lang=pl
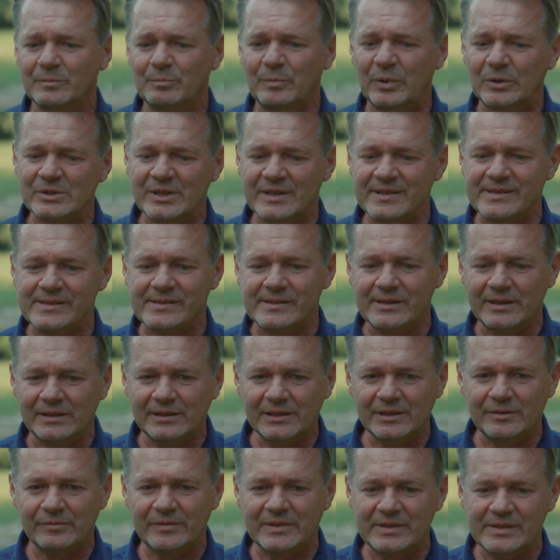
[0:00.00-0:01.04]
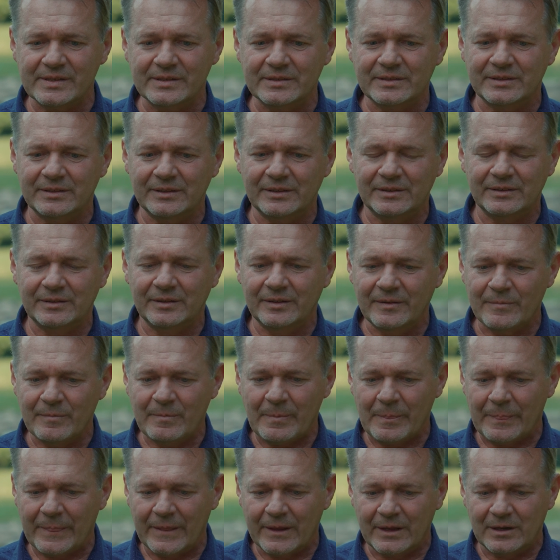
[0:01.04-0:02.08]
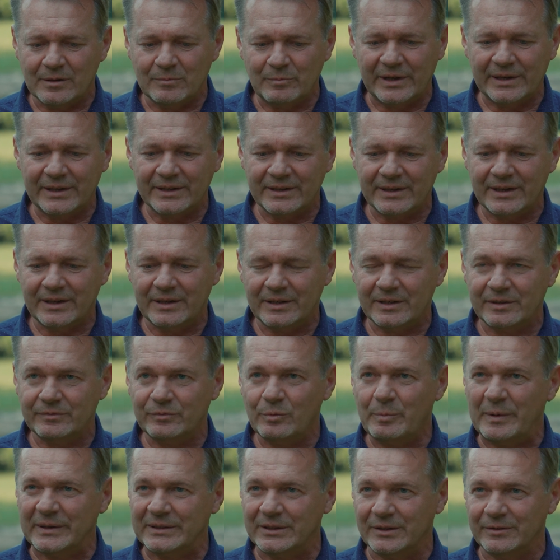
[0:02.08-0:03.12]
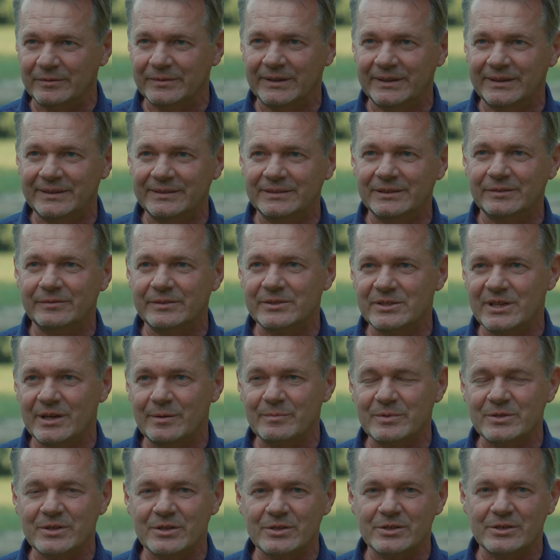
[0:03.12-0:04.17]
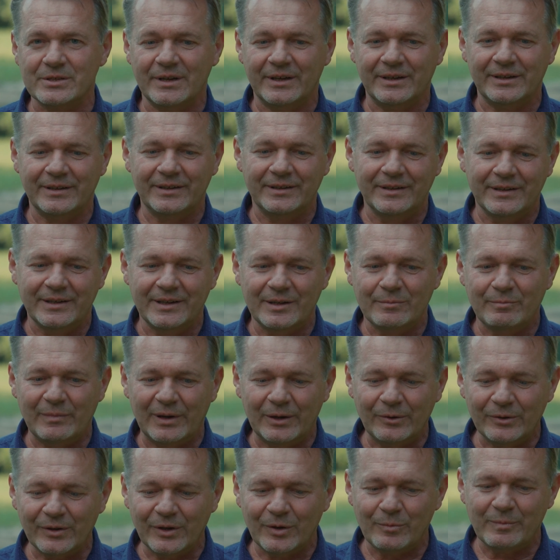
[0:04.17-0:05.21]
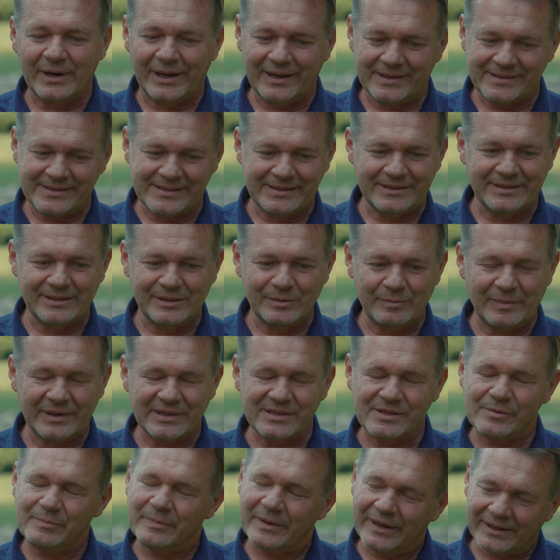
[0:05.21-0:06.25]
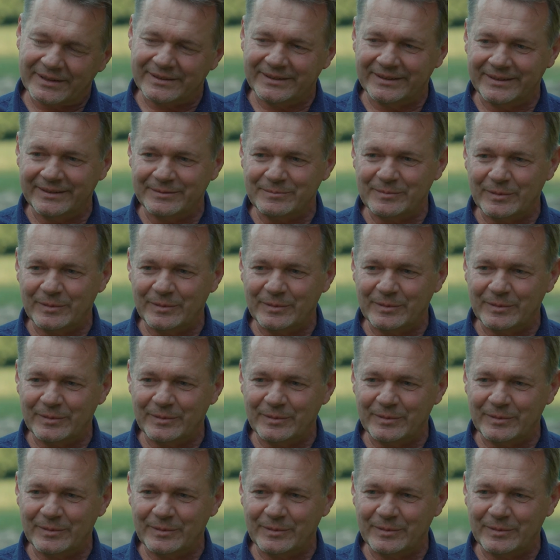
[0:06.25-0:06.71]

Podczas jednej wizyty Majera w Opatowie dowiedziałem się, że maluje obrazy bardzo piękne,